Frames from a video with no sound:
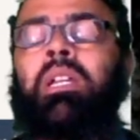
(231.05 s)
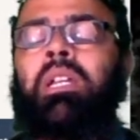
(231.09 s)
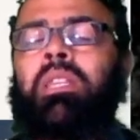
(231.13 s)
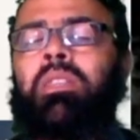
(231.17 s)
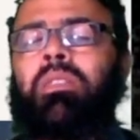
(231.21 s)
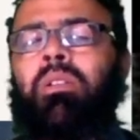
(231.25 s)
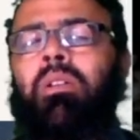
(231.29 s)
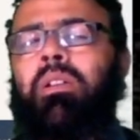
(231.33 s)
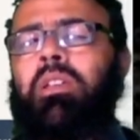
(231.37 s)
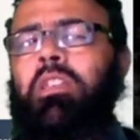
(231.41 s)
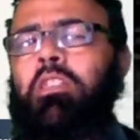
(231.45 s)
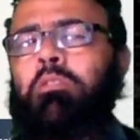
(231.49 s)

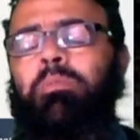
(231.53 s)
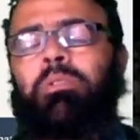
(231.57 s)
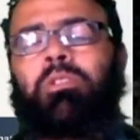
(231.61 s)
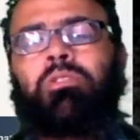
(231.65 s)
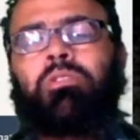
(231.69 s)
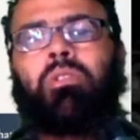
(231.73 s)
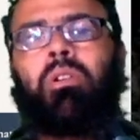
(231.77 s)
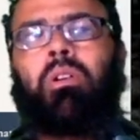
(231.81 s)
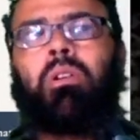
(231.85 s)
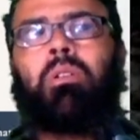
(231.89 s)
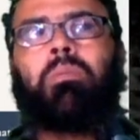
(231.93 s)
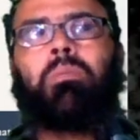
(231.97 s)
Então é isso,
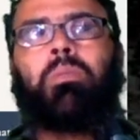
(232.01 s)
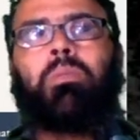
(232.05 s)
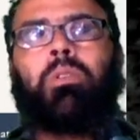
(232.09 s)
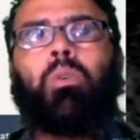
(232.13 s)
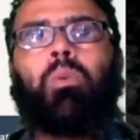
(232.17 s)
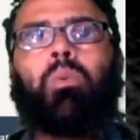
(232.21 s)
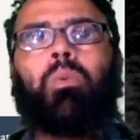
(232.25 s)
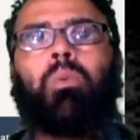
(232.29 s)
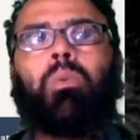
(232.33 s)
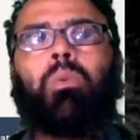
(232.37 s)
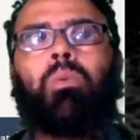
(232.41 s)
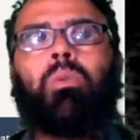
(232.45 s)
pessoal.
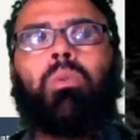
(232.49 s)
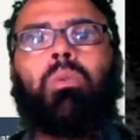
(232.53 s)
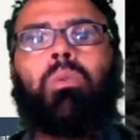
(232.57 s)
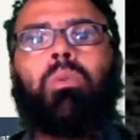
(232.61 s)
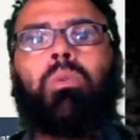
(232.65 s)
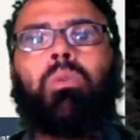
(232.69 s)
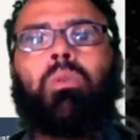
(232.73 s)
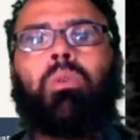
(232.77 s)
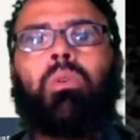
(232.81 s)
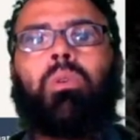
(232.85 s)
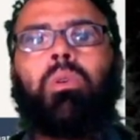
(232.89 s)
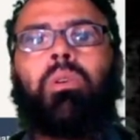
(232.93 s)

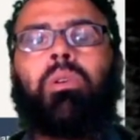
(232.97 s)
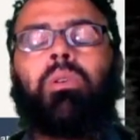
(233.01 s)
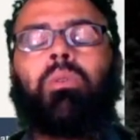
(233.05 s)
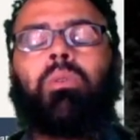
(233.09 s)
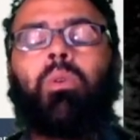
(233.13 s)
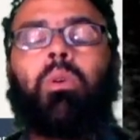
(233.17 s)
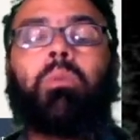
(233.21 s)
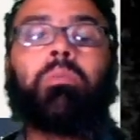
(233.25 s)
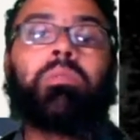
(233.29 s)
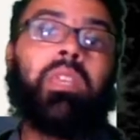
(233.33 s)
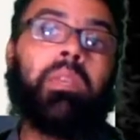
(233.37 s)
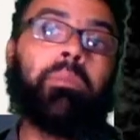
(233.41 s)
Eu,
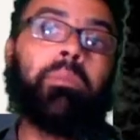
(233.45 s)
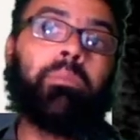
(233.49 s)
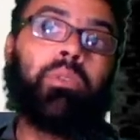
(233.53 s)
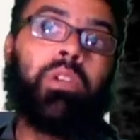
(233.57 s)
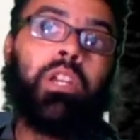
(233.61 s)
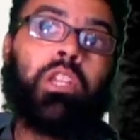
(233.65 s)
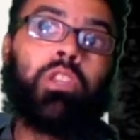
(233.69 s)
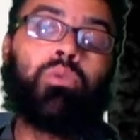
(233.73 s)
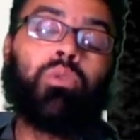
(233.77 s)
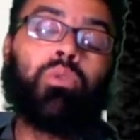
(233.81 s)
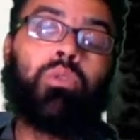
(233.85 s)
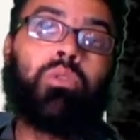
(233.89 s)
como sempre, o
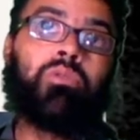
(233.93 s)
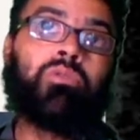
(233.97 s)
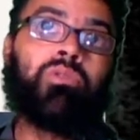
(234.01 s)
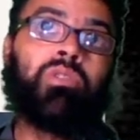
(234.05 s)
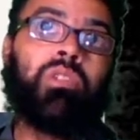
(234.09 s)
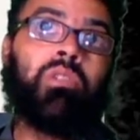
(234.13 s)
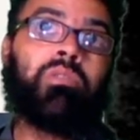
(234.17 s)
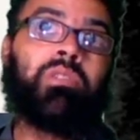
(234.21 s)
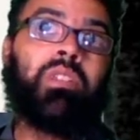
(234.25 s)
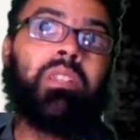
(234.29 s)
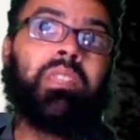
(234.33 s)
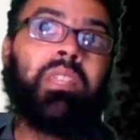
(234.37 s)
retorno
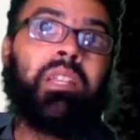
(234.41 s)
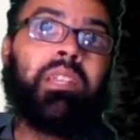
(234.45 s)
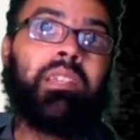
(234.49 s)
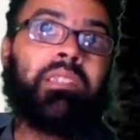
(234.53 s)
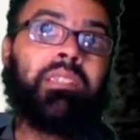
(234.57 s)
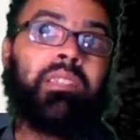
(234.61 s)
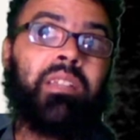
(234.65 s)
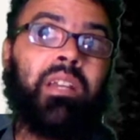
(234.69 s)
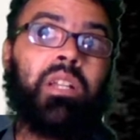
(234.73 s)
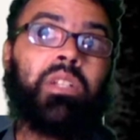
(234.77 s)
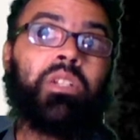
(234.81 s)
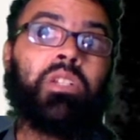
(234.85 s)
seus é
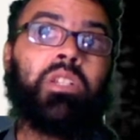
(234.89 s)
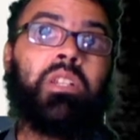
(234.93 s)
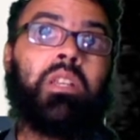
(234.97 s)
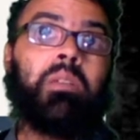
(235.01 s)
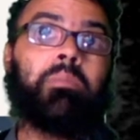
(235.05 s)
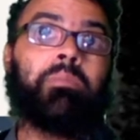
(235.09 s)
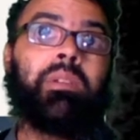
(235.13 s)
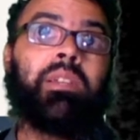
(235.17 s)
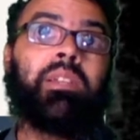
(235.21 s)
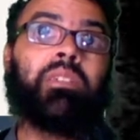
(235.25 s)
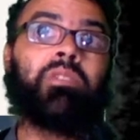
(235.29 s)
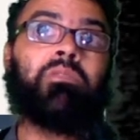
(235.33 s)
interessante, né,
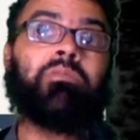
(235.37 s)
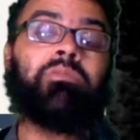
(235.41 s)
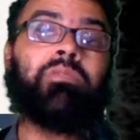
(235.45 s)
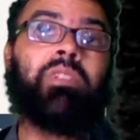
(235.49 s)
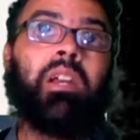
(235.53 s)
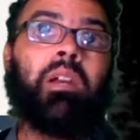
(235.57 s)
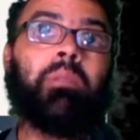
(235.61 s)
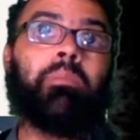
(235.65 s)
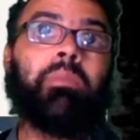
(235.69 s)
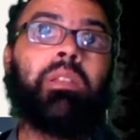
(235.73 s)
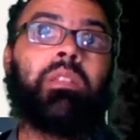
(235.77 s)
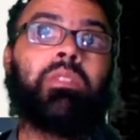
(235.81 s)
porque são
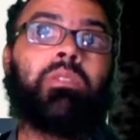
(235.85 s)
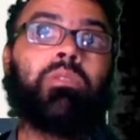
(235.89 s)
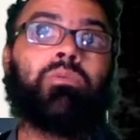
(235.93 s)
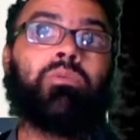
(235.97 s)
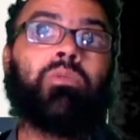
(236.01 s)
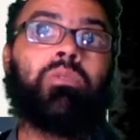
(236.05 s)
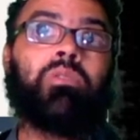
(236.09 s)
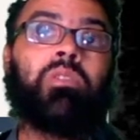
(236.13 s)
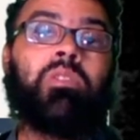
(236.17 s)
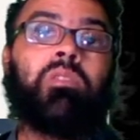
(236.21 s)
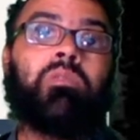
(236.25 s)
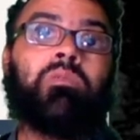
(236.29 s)
ferramentas que eu
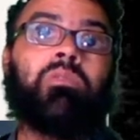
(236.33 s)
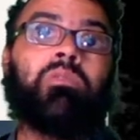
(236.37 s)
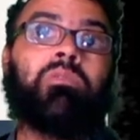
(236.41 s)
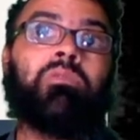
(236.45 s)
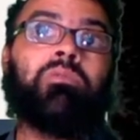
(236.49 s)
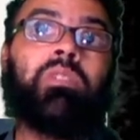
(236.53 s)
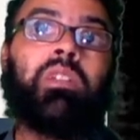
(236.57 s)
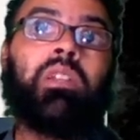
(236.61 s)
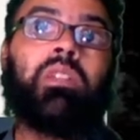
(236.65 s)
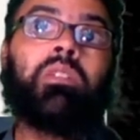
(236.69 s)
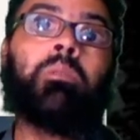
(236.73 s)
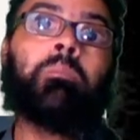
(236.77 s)
estou
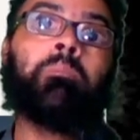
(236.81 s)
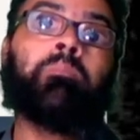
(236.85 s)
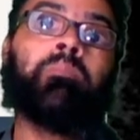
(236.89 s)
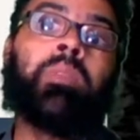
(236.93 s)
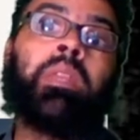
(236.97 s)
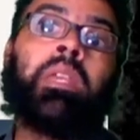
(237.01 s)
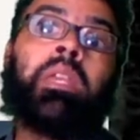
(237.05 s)
desenvolvendo.